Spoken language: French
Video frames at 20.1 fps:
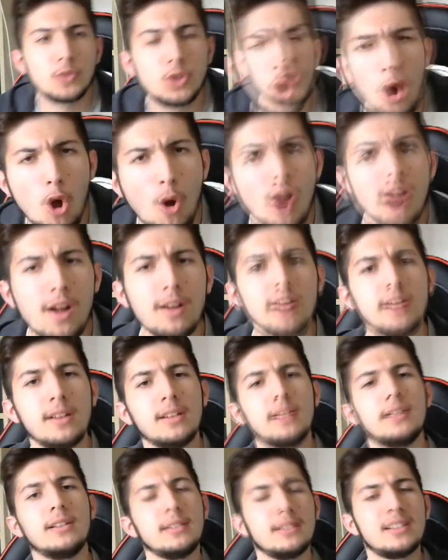2-1
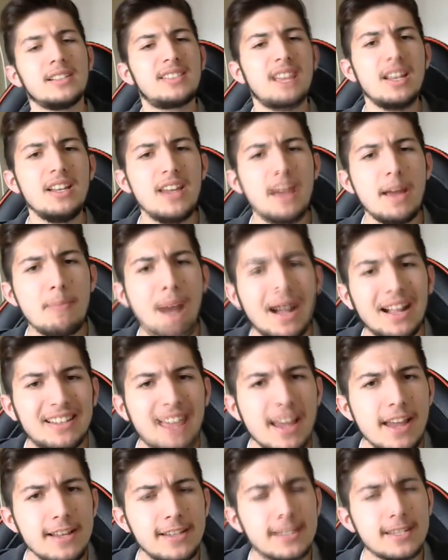Signé
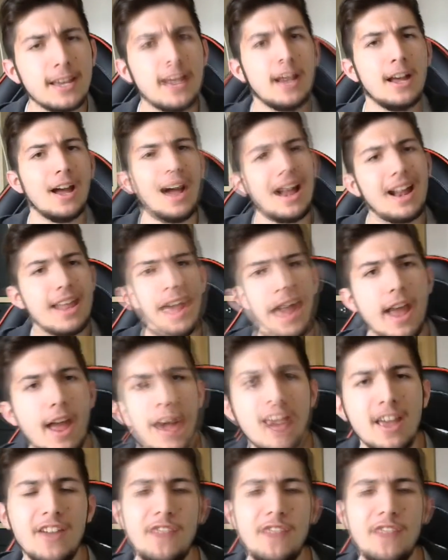Martins Allez,